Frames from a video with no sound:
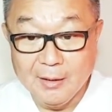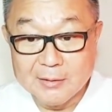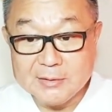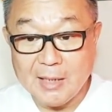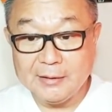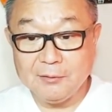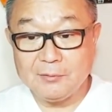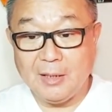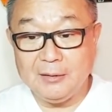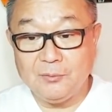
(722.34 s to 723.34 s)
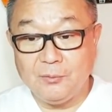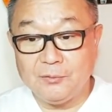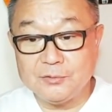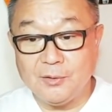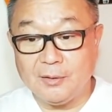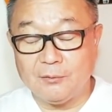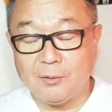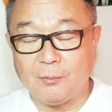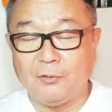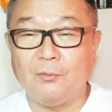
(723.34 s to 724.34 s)
さっきの大統領選挙
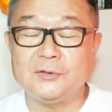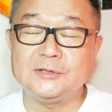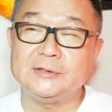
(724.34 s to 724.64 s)
でも両陣